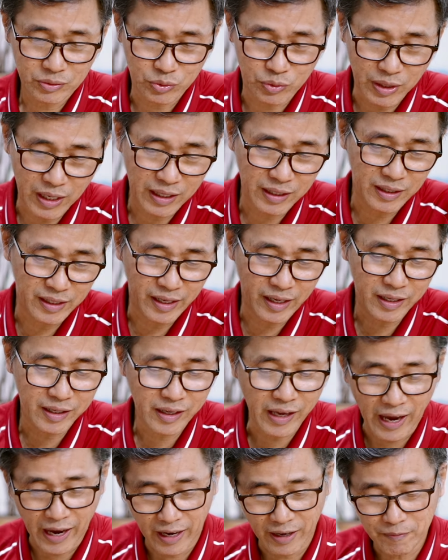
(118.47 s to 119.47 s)
สุนัขเลี้ยง
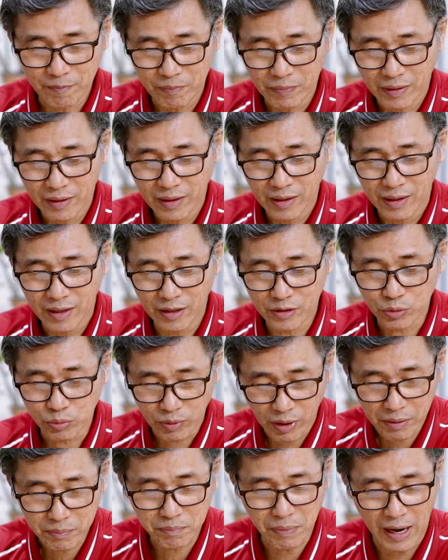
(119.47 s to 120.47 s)
แกะ และสุ
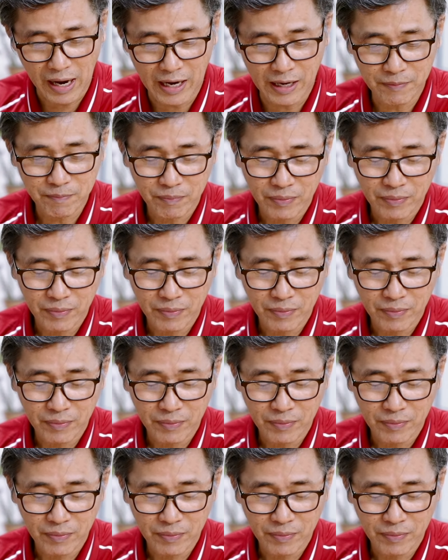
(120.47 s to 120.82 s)
นัขป่า